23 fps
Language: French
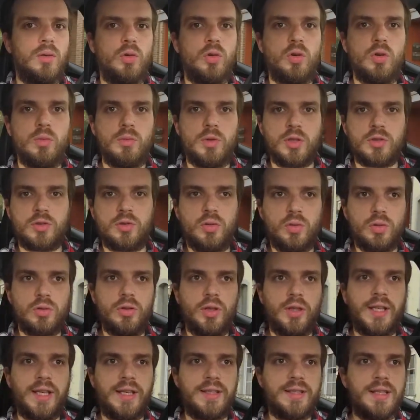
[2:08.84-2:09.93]
On commence donc
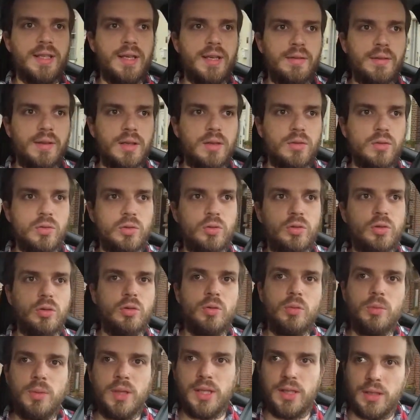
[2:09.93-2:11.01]
notre essai avec une
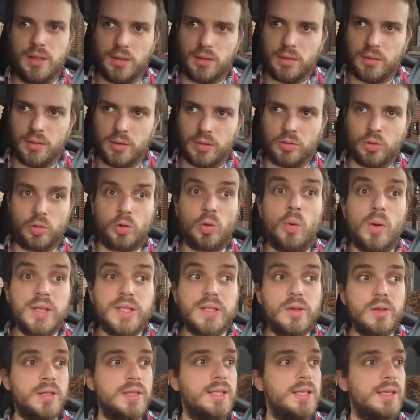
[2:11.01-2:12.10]
autonomie euh, de
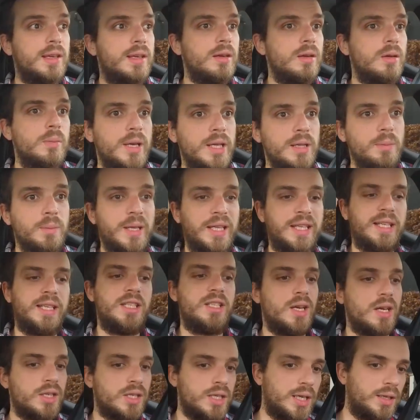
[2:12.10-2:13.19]
306 km, batterie
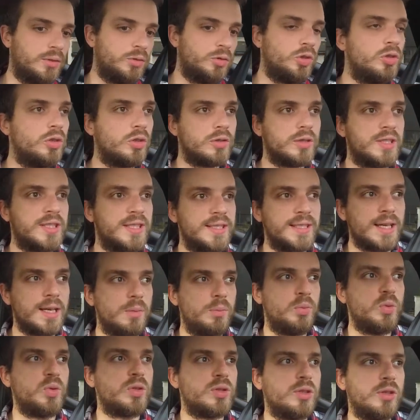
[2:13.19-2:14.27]
chargée à
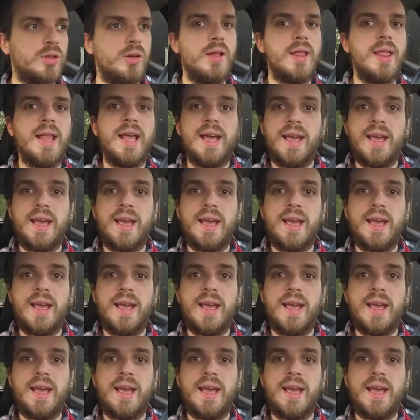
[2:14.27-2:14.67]
95%.